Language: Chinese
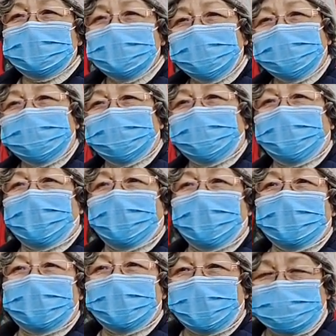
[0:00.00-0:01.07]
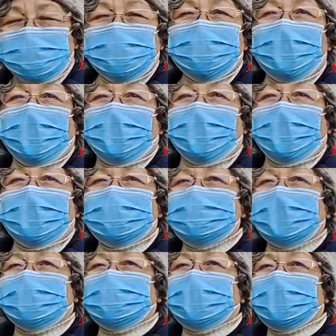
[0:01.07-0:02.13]
是热的晚，冷的晚，冷的也
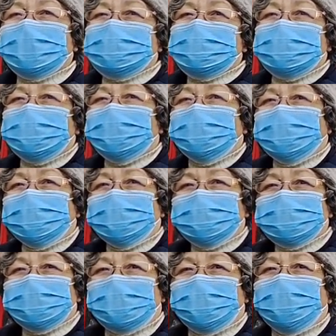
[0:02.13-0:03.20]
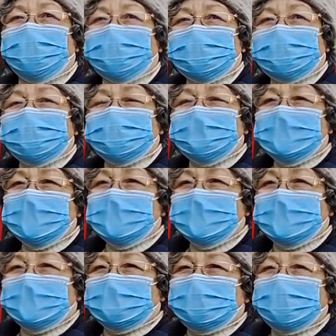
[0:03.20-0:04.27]
晚。咱这个气候是挺好的。对，
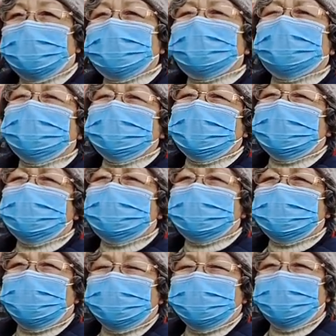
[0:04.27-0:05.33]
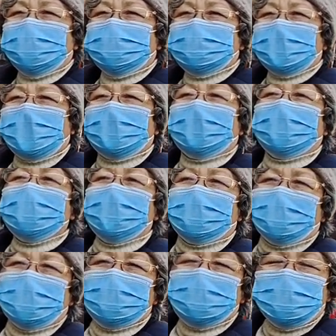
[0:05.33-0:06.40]
哎，关键是它那个大冷
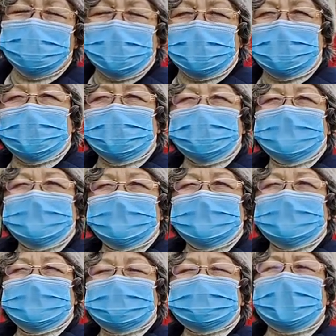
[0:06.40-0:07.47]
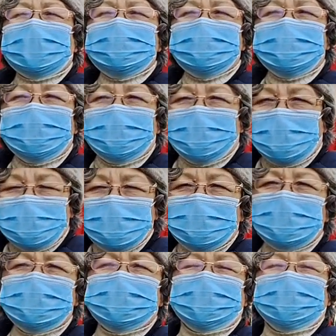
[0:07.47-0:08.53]
也没多冷，呃，大热也没
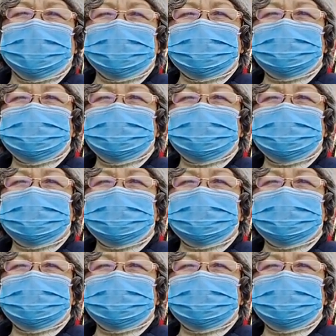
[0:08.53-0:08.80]
多热。对，